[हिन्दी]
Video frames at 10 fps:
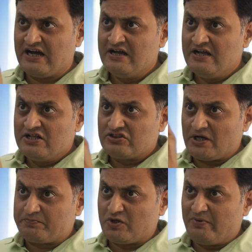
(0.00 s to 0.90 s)
ना
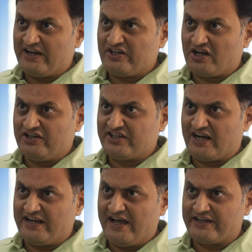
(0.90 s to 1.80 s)
तब तुम्हारी अकल
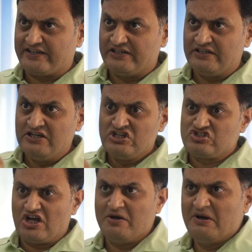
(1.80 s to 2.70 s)
ठिकाने आएगी
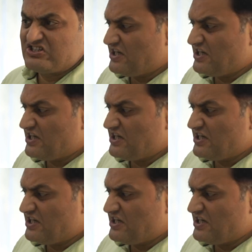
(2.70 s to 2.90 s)
चलो मेरे